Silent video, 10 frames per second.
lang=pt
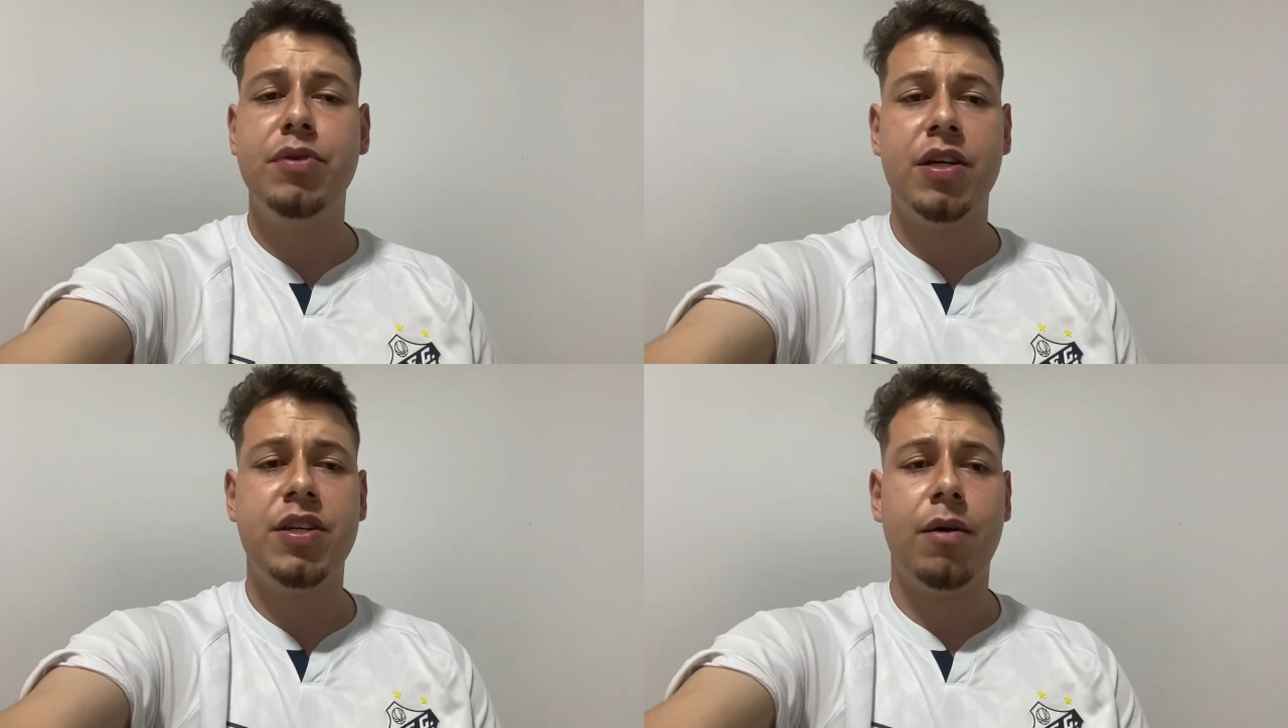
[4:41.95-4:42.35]

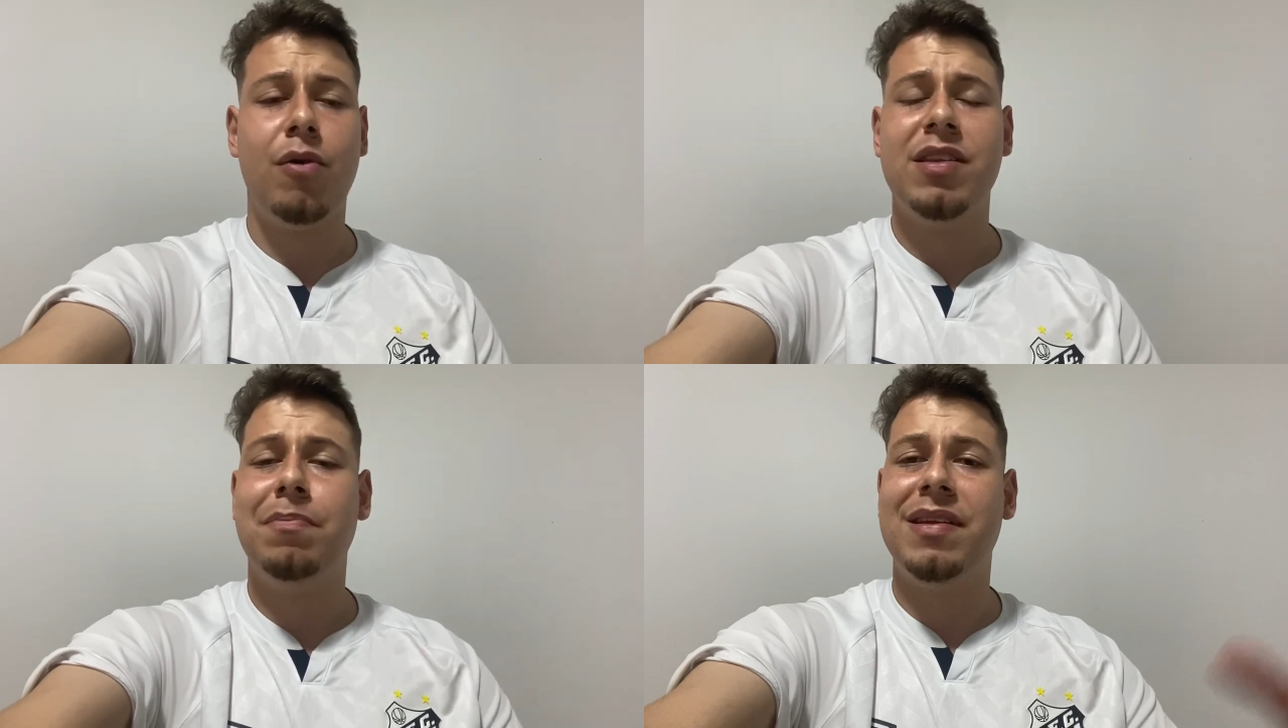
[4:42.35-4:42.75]
já tinha
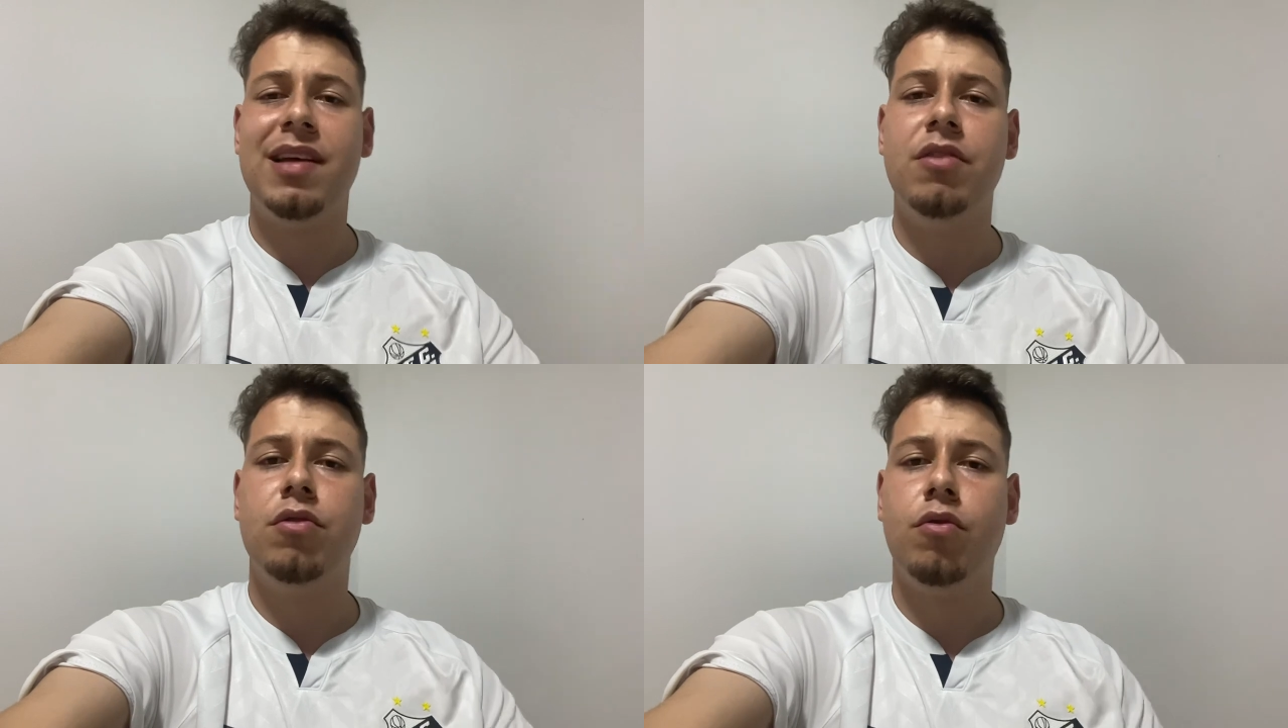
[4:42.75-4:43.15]
quase
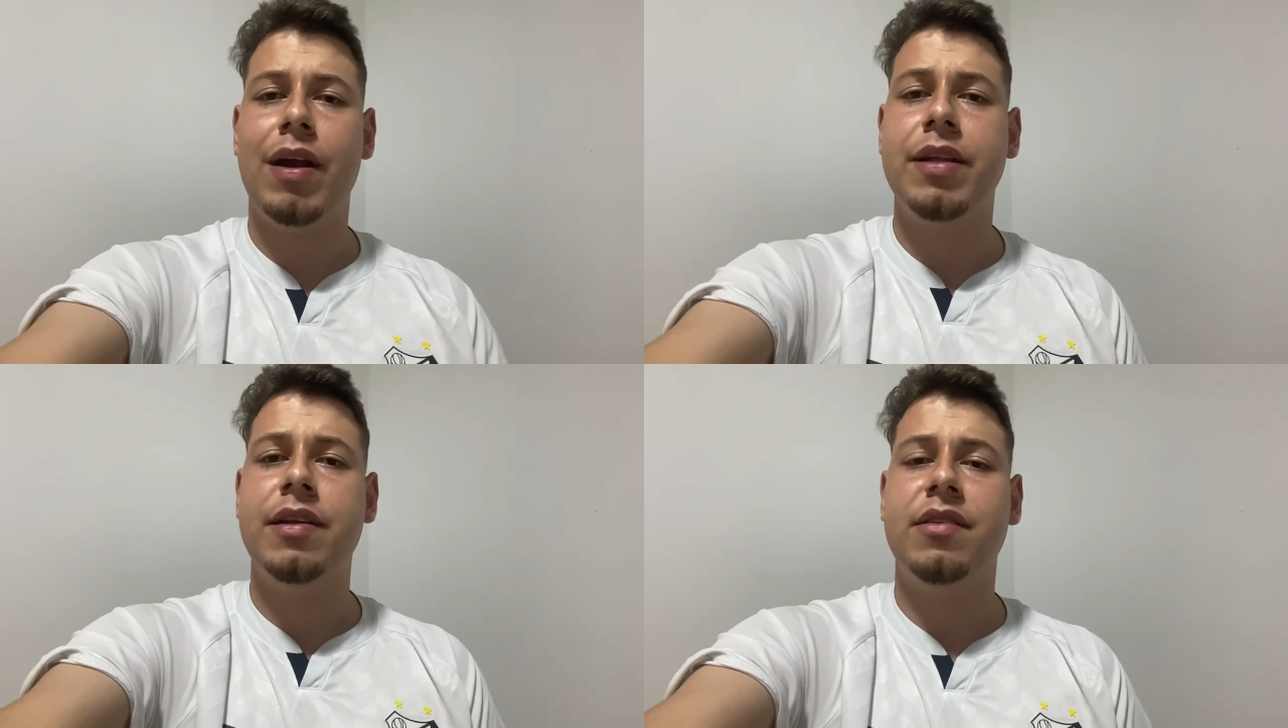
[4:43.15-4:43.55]
passado os
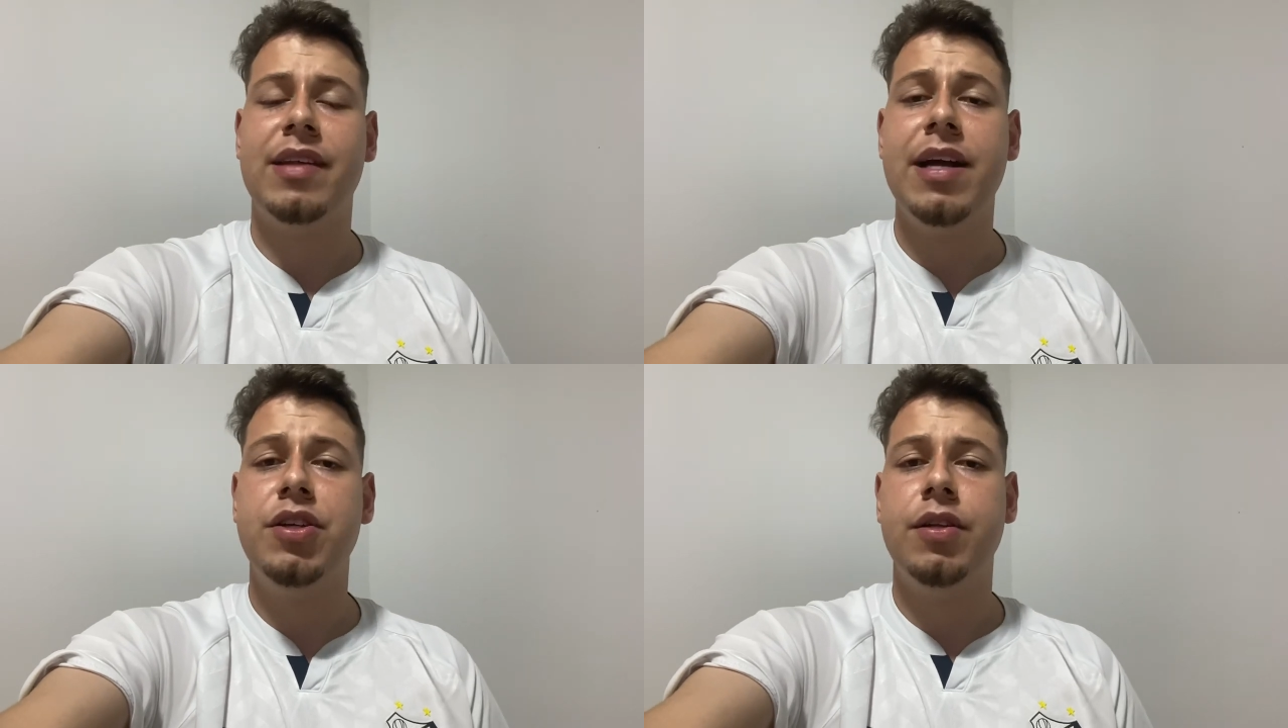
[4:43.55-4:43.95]

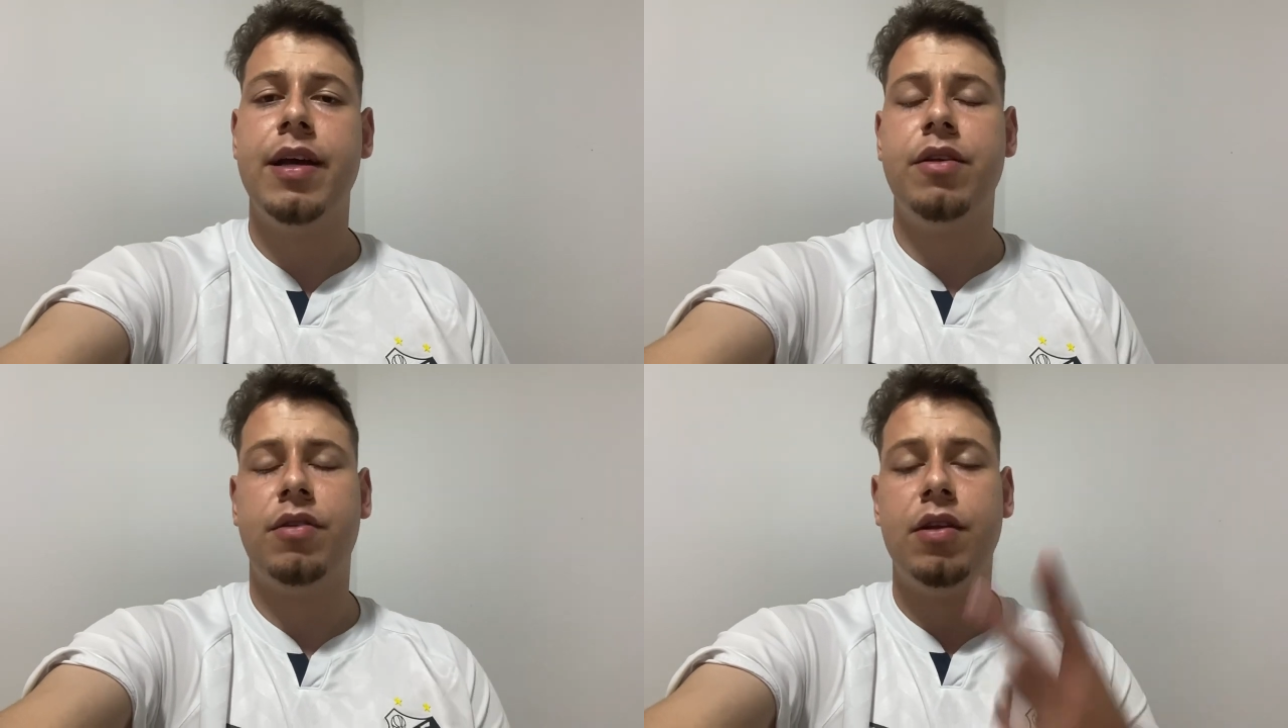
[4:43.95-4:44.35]
47,
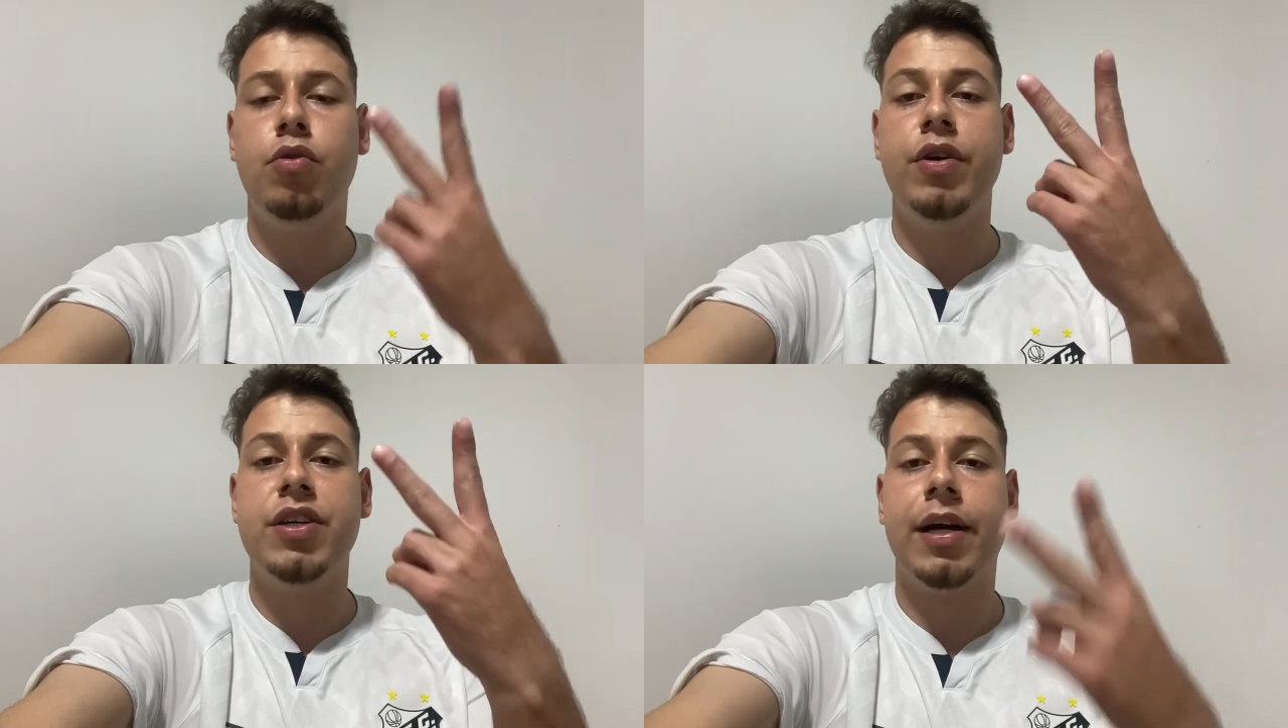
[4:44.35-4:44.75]
né, esse
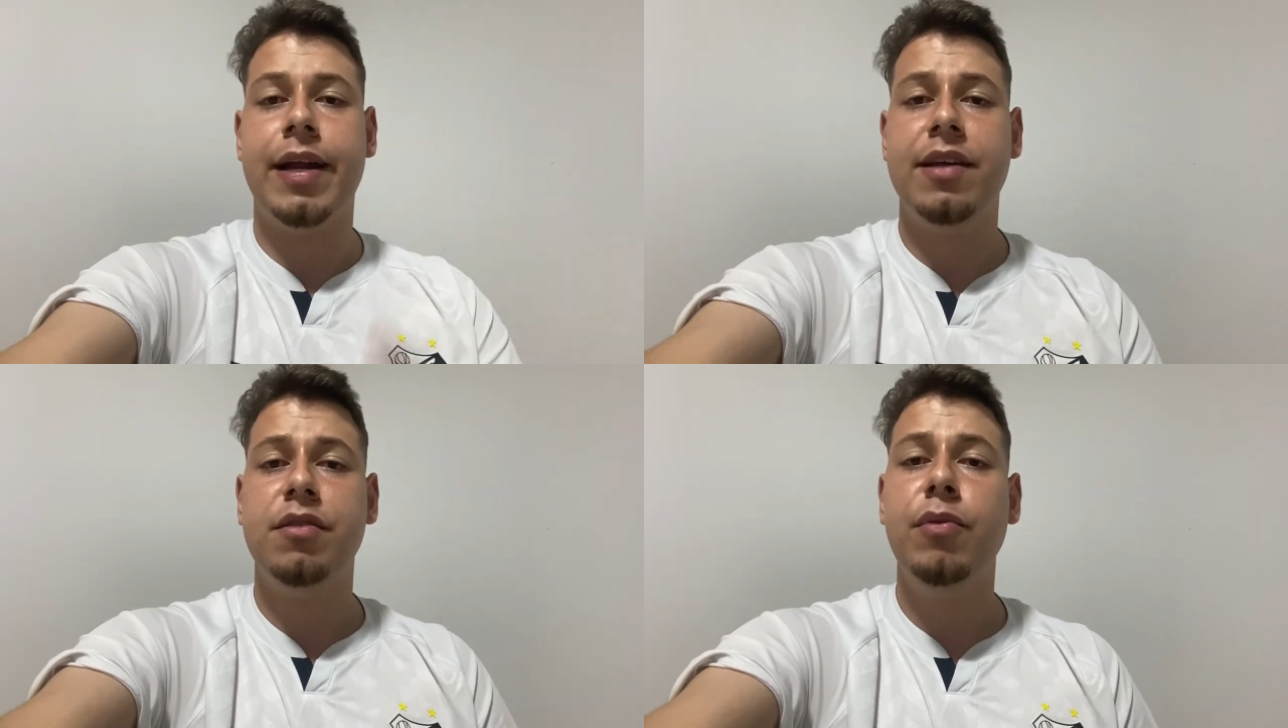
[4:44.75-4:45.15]
2 é de
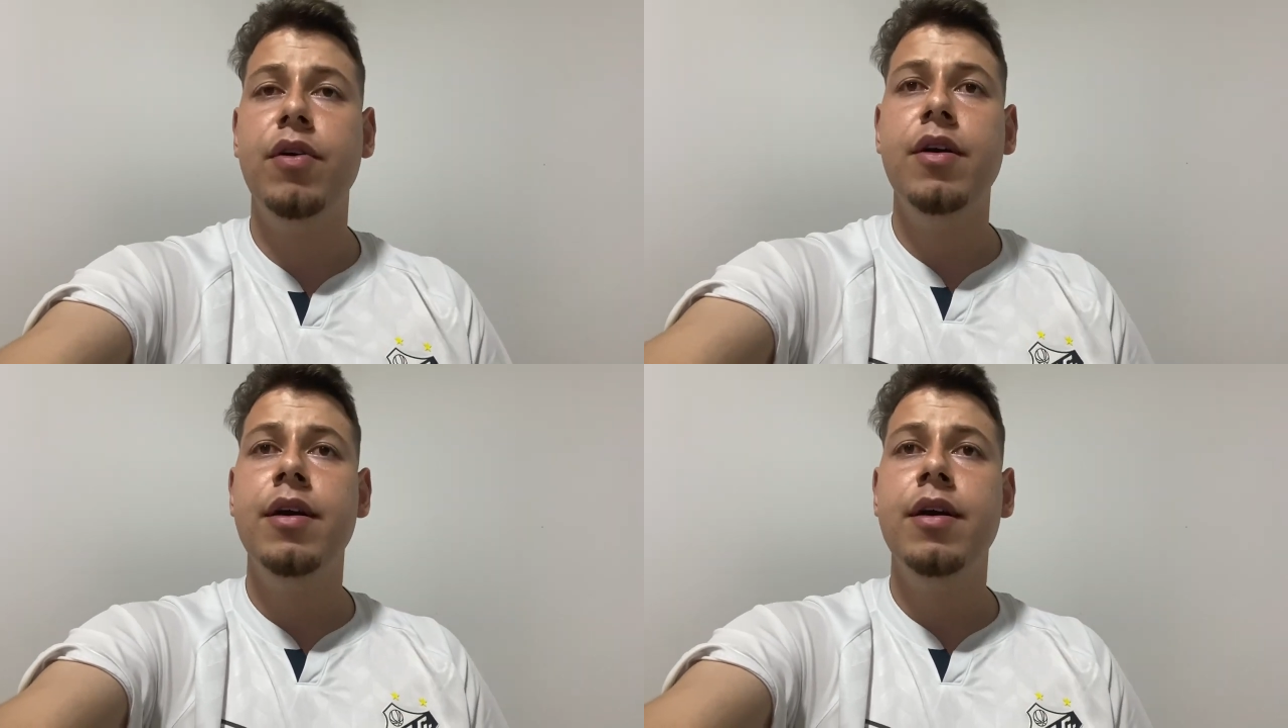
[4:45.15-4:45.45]
acréscimo,